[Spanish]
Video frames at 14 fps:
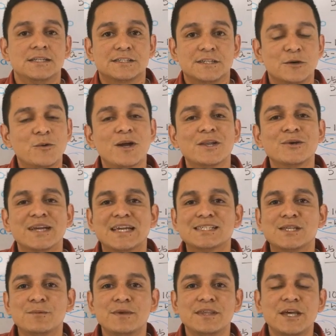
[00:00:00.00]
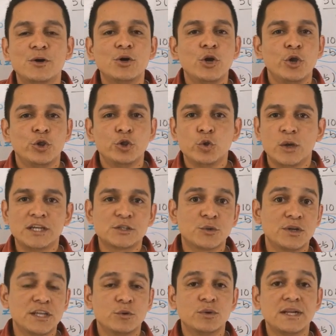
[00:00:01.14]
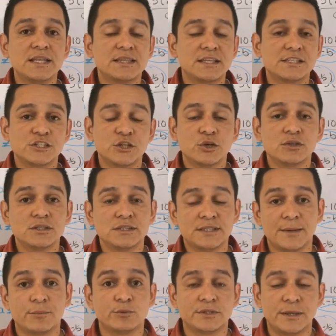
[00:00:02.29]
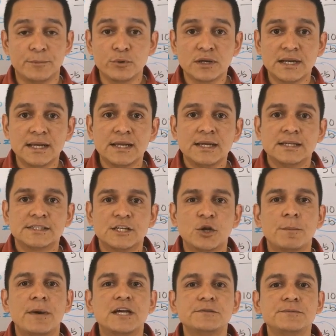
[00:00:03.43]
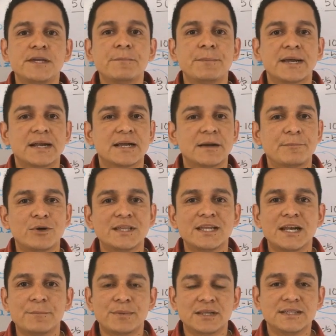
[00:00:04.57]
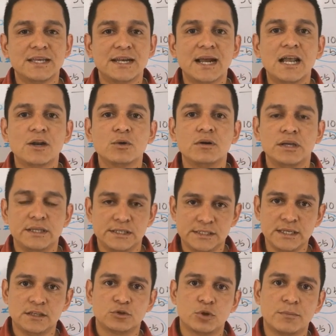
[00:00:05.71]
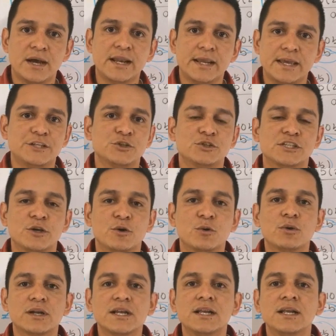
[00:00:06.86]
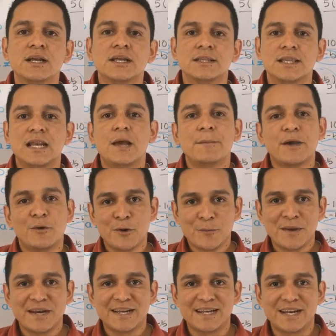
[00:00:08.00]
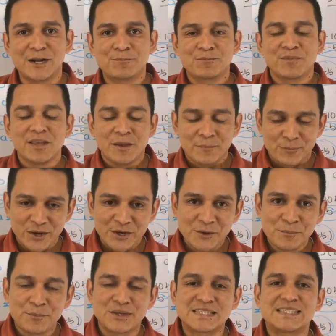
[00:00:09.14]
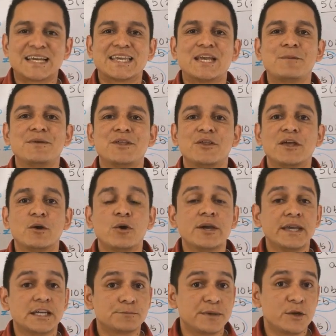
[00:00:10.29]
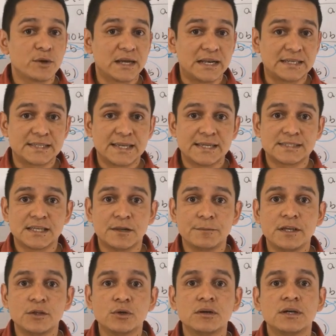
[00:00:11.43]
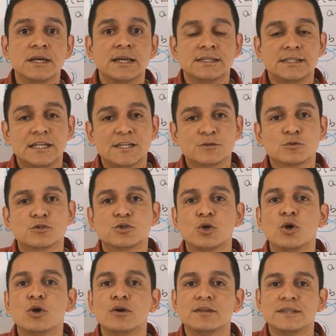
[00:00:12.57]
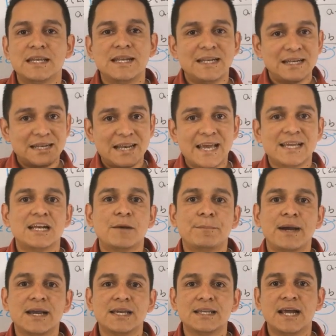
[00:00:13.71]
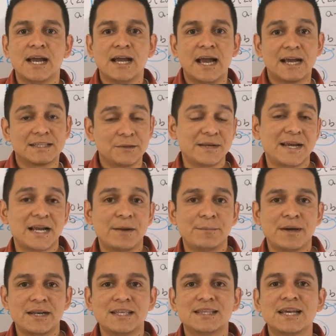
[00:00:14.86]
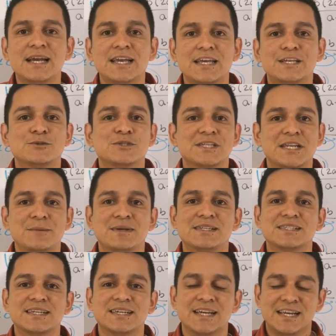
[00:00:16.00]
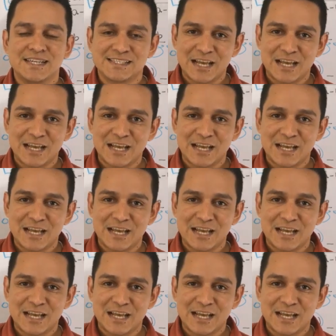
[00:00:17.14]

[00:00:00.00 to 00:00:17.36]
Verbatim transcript: Les recuerdo que este video no es con ninguna intención de, burla, sino más bien para que puedan aprender algo y sí, tomar hechos que ocurren de la mejor manera. Bueno, pues hasta aquí el video de hoy. Espero que les haya servido. Si les gustó, denle like a la página, activen la campanita y suscríbanse.